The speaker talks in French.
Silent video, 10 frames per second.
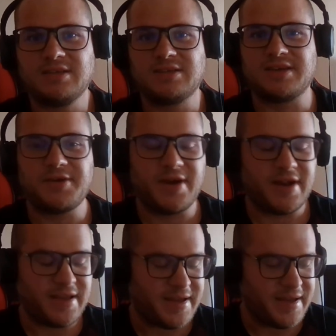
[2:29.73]
c'est que
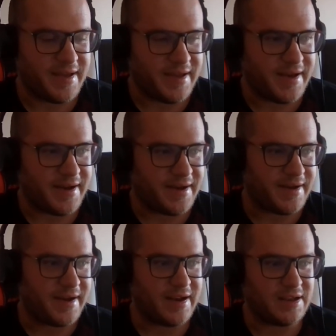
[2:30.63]
elle est
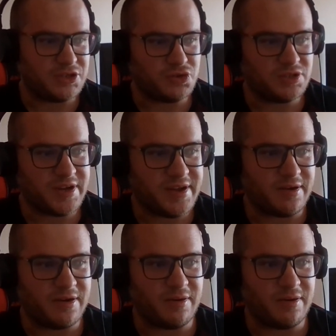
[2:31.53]
euh, elle est jugée